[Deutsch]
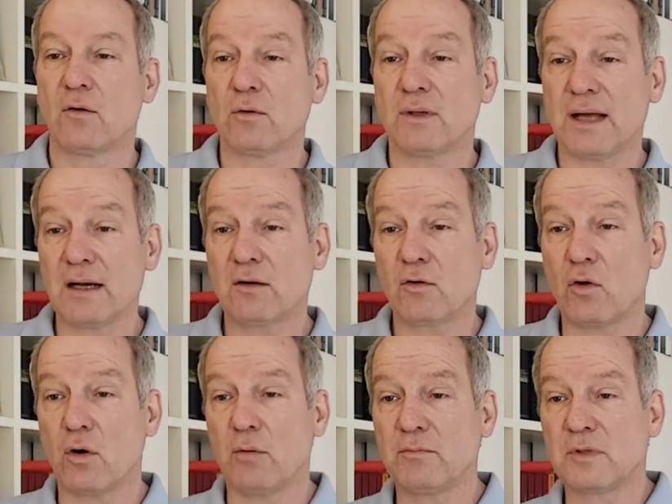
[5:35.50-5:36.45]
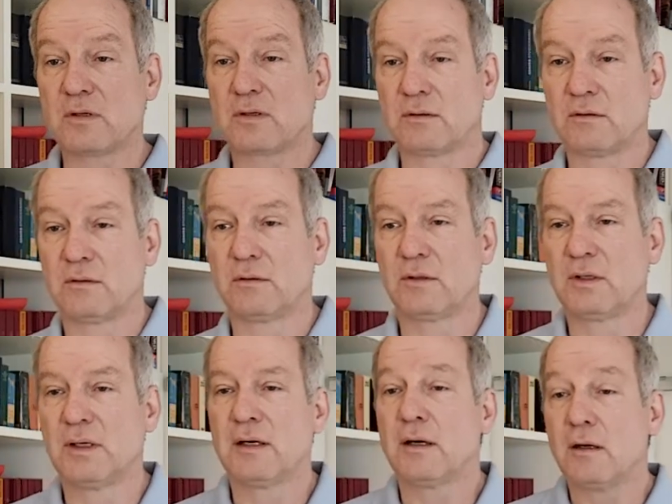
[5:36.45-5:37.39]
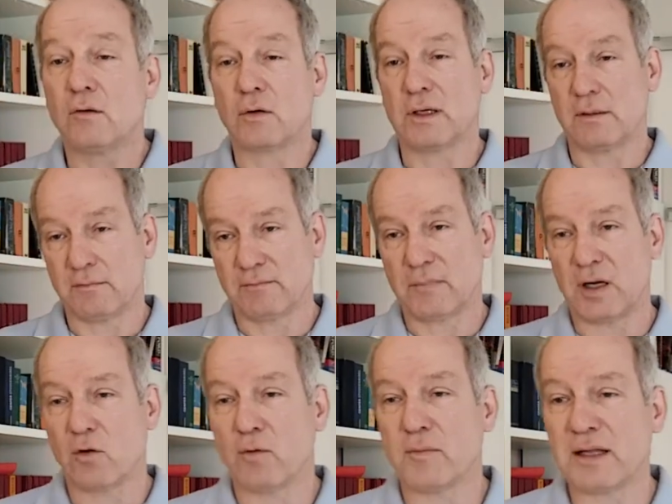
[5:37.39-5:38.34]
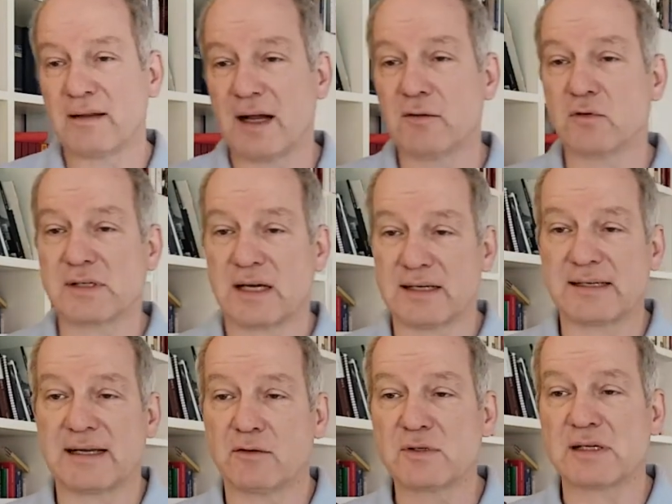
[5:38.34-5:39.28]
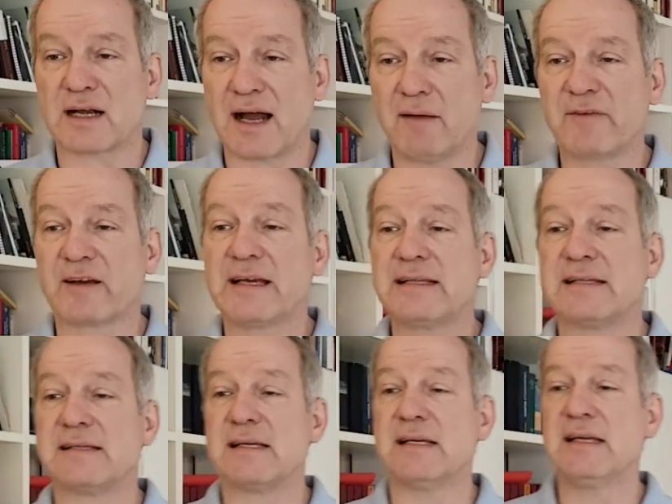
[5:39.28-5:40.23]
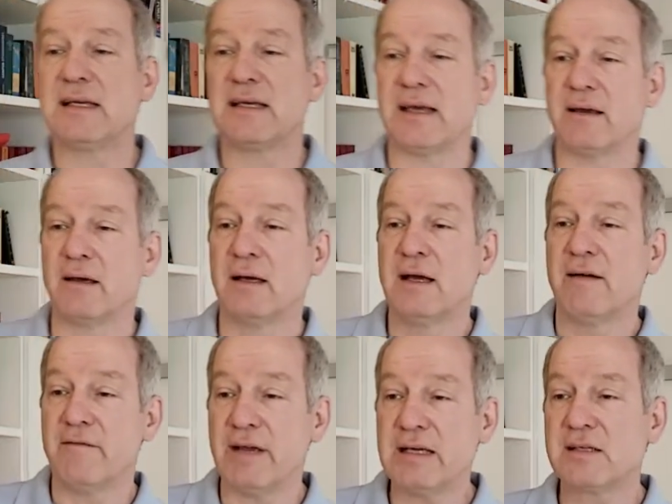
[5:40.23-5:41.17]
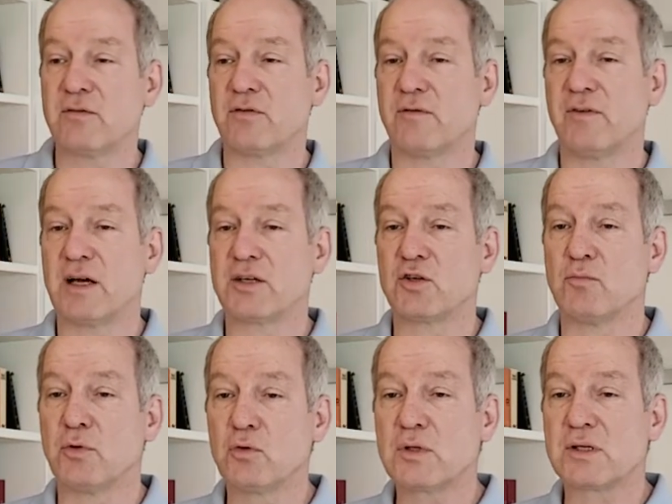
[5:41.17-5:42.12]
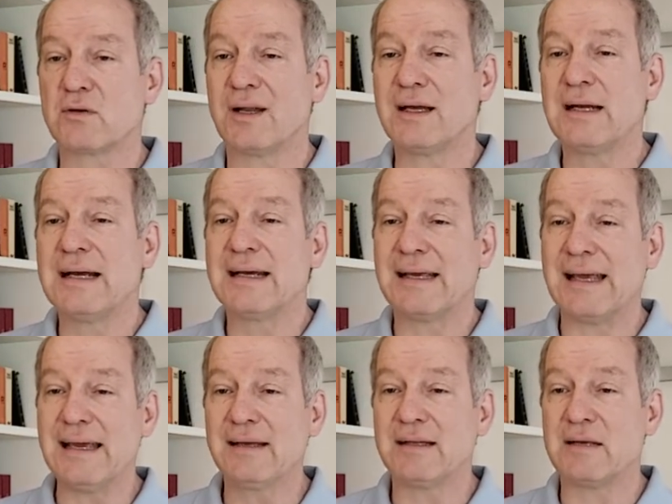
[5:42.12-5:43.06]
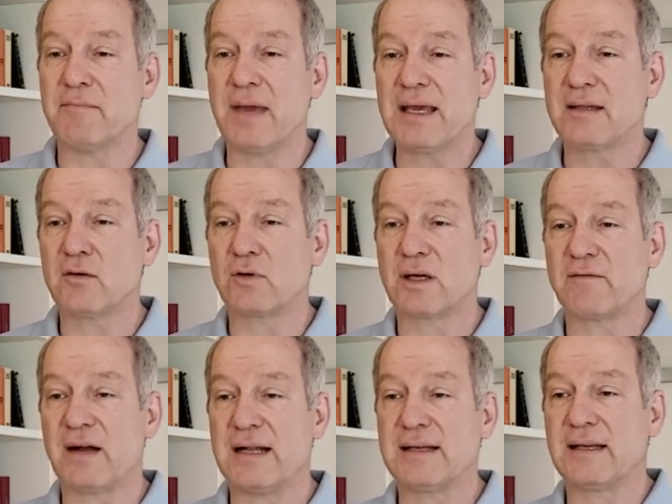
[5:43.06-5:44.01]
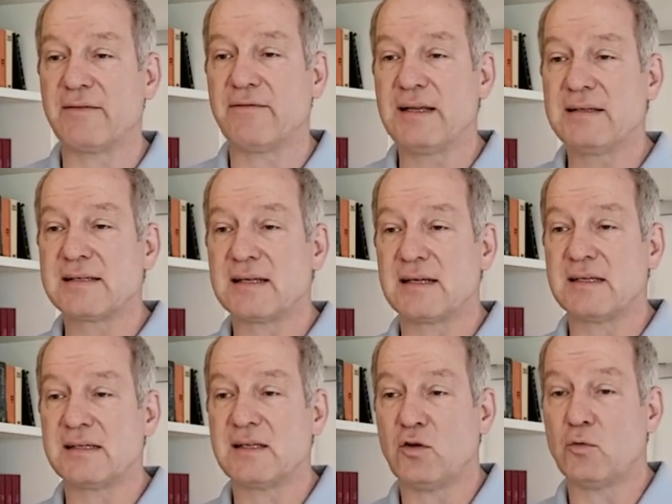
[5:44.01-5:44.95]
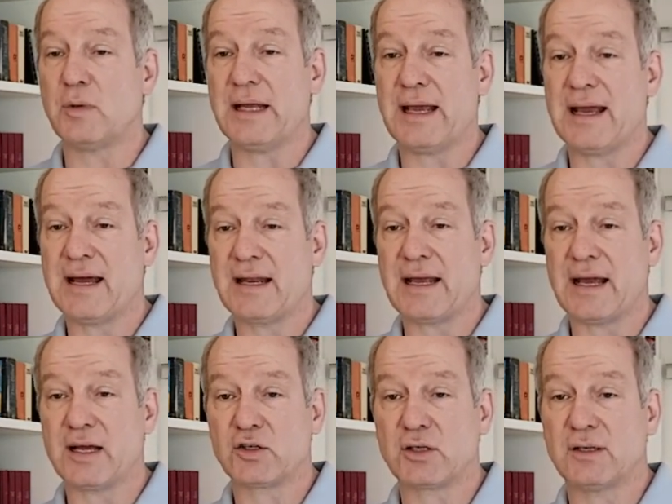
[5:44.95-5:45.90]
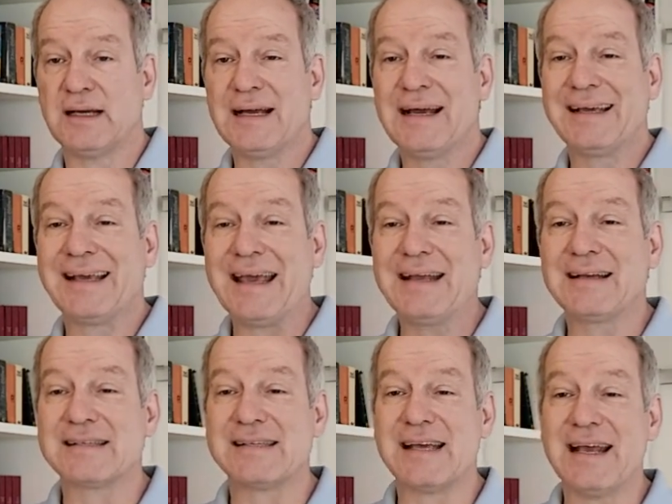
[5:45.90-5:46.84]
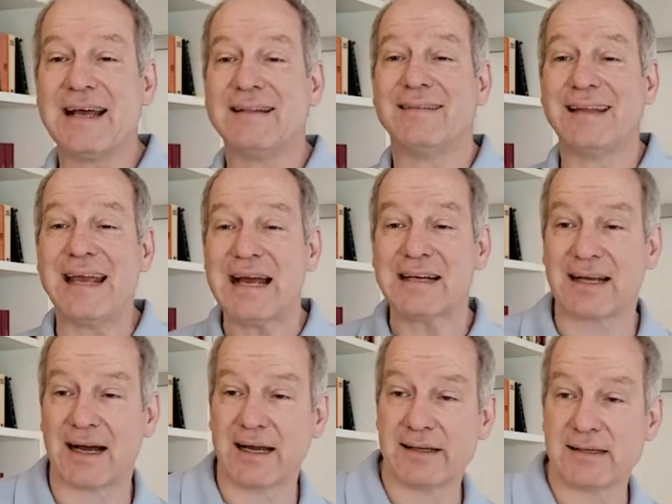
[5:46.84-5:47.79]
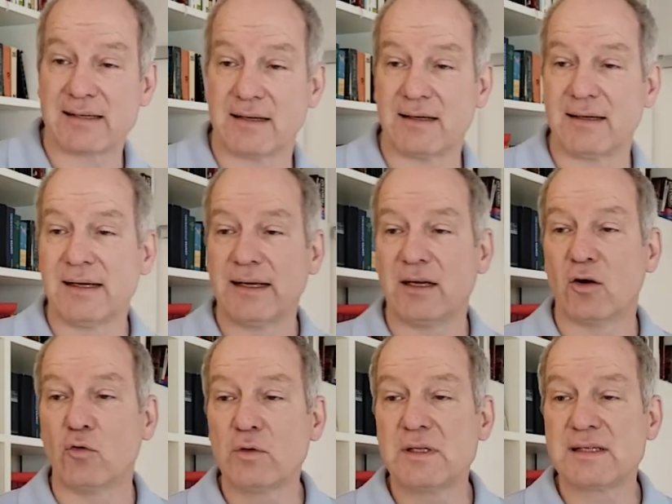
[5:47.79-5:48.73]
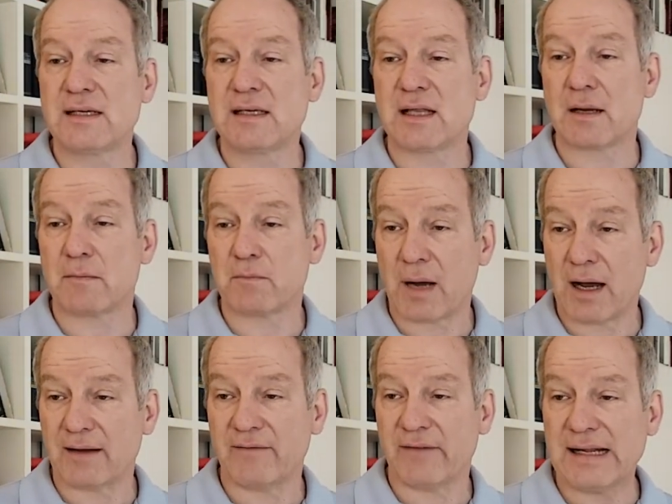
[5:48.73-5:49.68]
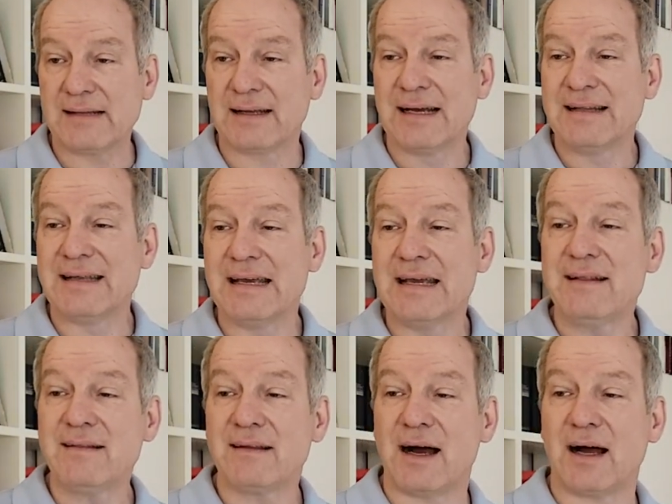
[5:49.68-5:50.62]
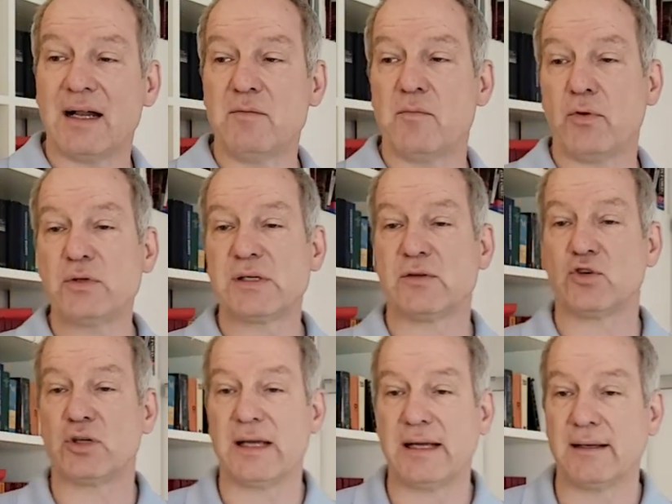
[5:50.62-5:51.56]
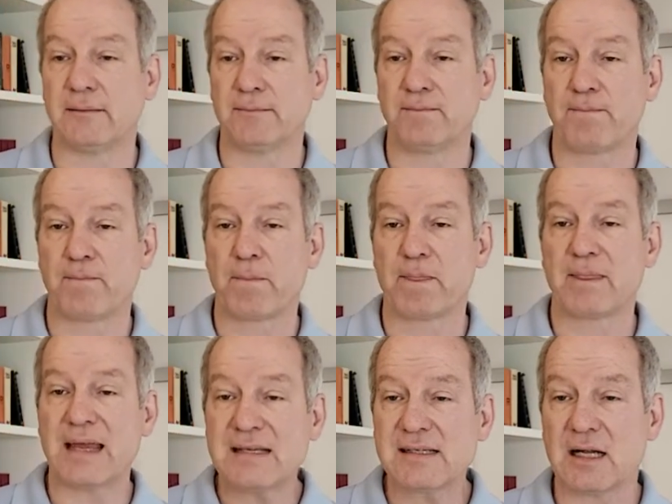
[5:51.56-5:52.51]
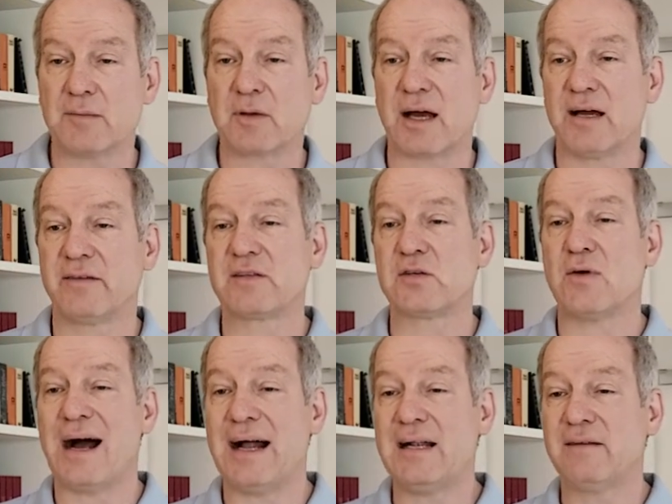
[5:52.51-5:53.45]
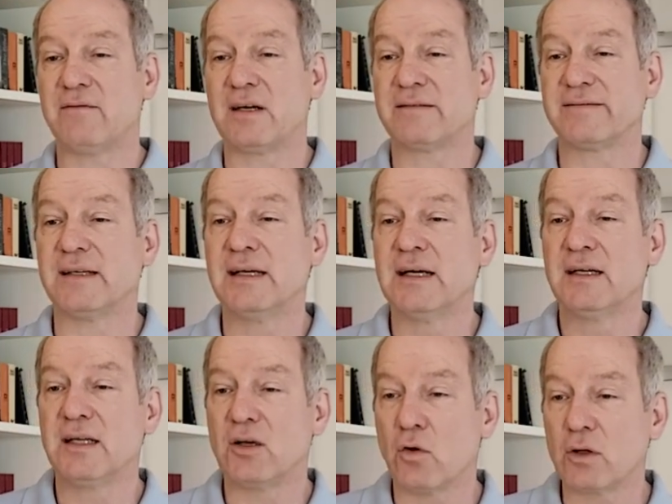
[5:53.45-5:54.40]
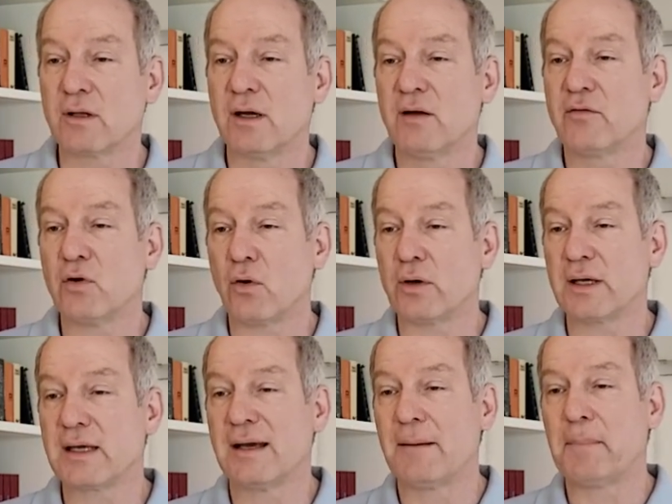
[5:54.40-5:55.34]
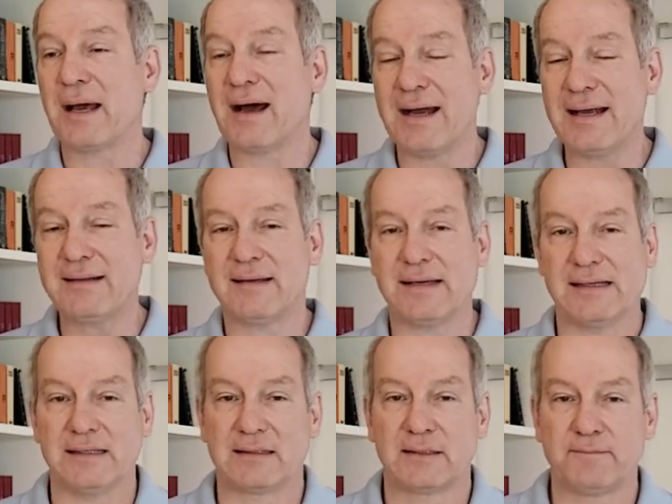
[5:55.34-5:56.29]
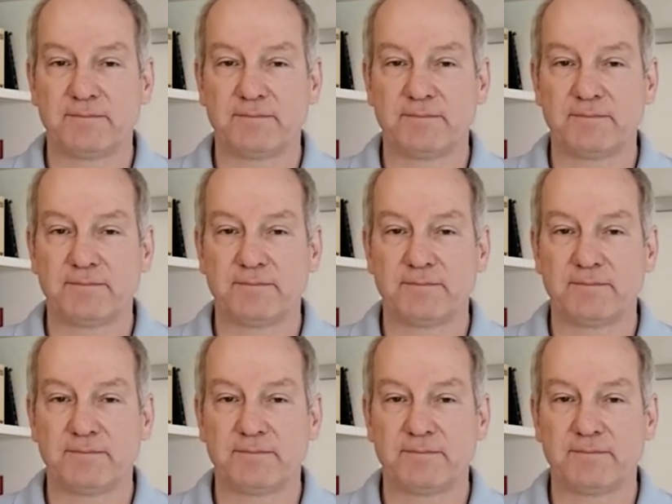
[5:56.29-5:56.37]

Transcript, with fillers: Und dann kommt oder dann kommt der Teil, wo es heißt, denn unser Kampf richtet sich nicht gegen Wesen von Fleisch und Blut, sondern gegen die Mächte und Gewalten der Finsternis, die über die Erde herrschen, gegen das Heer der Geister in der unsichtbaren Welt, die hinter allem Bösen stehen. Deshalb greift zu allen Waffen, die Gott für euch bereithält.